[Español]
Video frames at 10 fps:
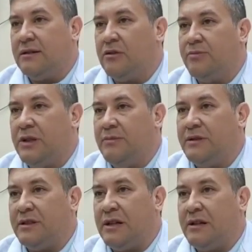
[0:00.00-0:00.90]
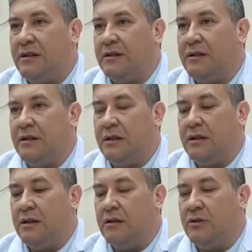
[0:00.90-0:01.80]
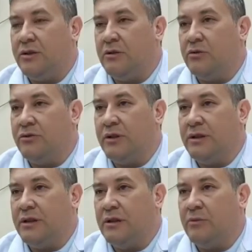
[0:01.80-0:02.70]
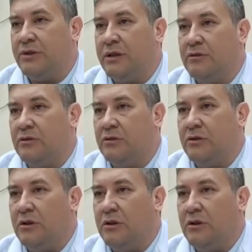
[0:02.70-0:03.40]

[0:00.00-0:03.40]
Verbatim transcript: de optimizar eh, los recursos que tenemos, tanto